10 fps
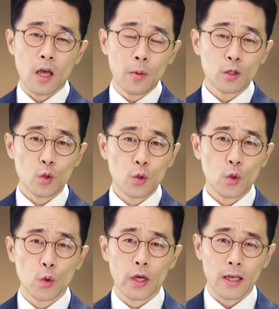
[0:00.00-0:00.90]
에베소
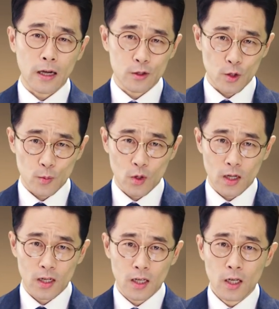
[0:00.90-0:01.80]
교회의 약점과